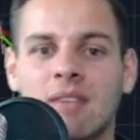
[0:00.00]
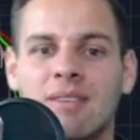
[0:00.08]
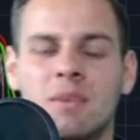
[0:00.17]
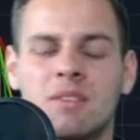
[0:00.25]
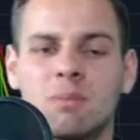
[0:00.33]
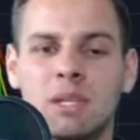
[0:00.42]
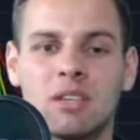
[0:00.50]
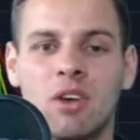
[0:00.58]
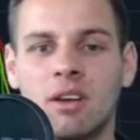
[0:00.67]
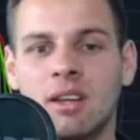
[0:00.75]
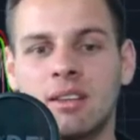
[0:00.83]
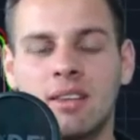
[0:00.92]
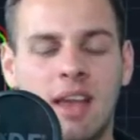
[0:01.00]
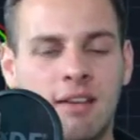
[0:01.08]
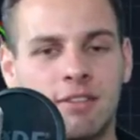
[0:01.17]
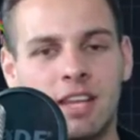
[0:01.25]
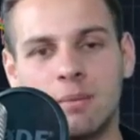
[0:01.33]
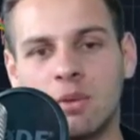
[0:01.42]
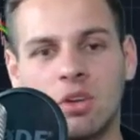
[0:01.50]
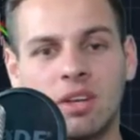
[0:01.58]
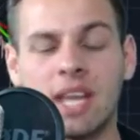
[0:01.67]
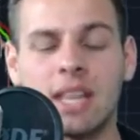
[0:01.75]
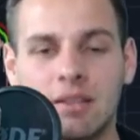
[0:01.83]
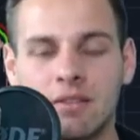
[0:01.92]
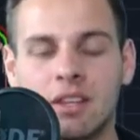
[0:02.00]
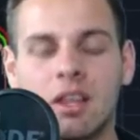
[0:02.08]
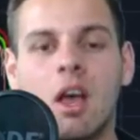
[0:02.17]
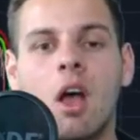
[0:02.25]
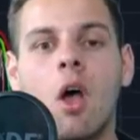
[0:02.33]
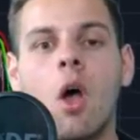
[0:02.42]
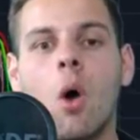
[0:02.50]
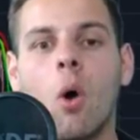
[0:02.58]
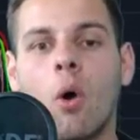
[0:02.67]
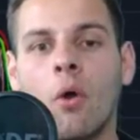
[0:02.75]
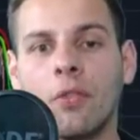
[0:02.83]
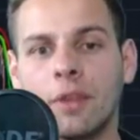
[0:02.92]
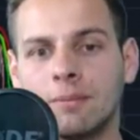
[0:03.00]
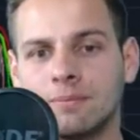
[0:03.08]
wir haben diesen Bitcoin-ETF, der immer konkreter wird und